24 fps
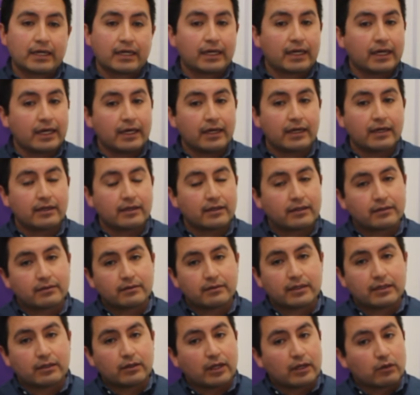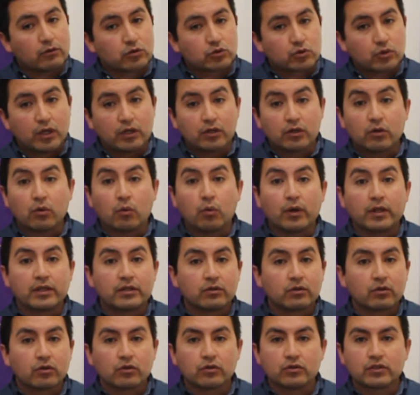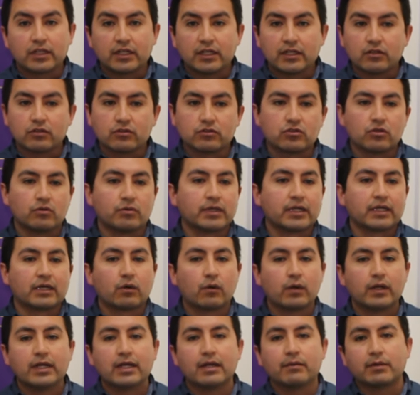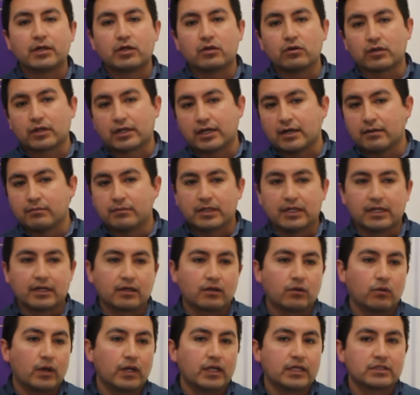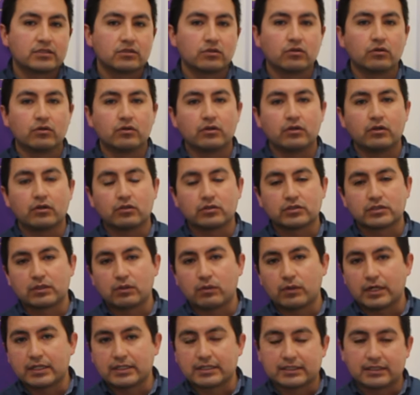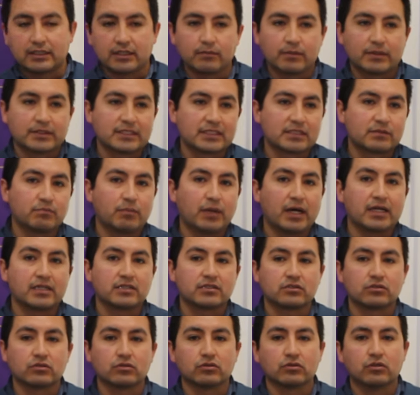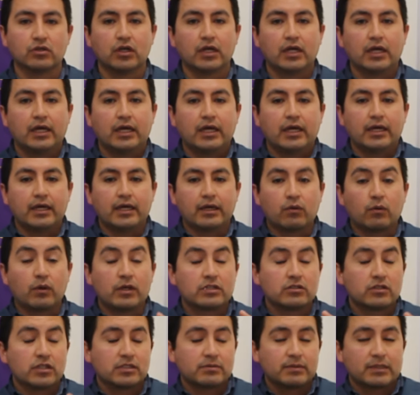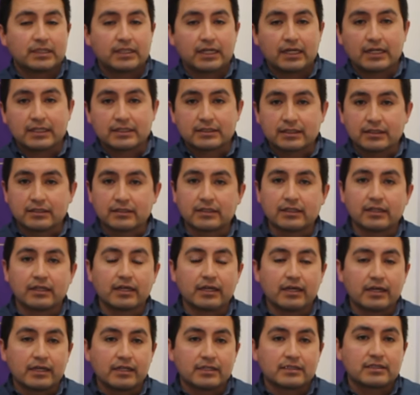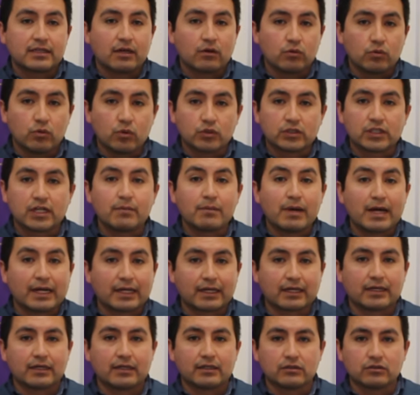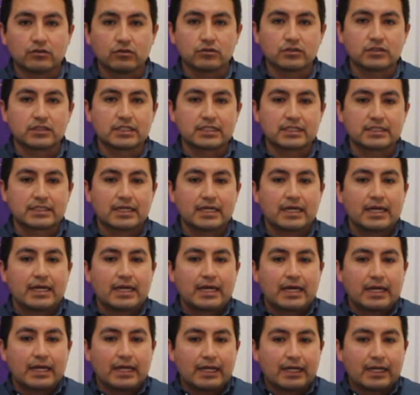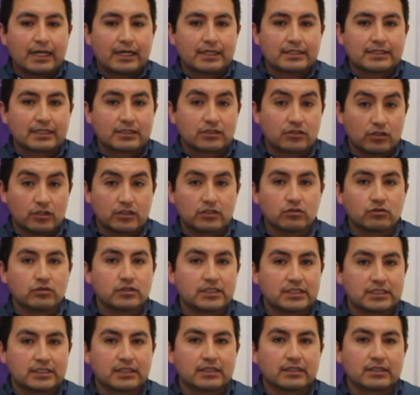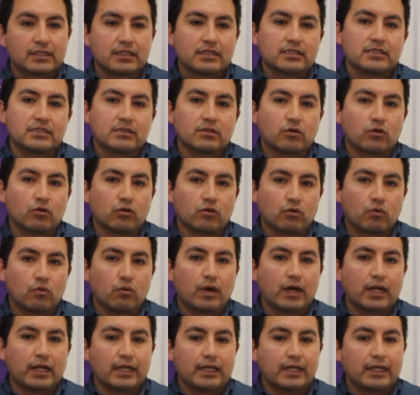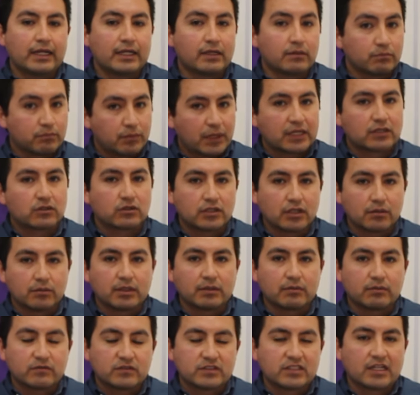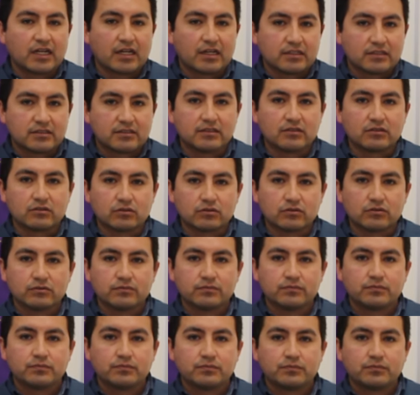que el usuario encuentra un contenido sobre cuál es la mejor cámara, cuáles son los celulares que tienen más espacio, eh, cuáles son las ventajas que tiene esta u otra marca. Entonces, las acciones son distintas y con lo cual el impacto también será distinto, ¿no?